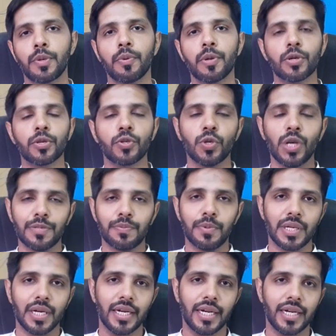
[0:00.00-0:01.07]
बी में और यू एस
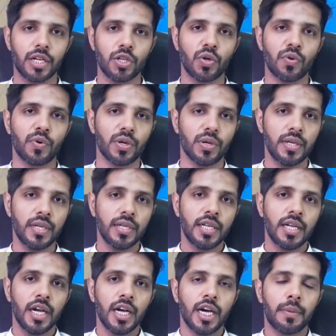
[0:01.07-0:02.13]
बी का डाटा जो है वो
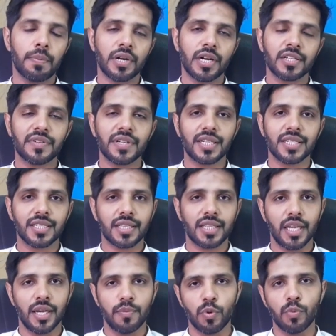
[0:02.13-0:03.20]
आप ट्रांसफ़र कर सकते
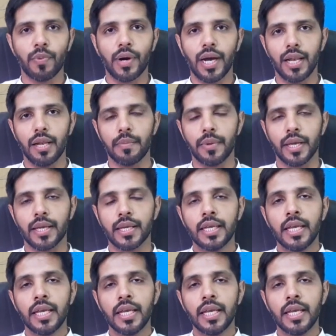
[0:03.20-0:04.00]
हैं मोबाइल में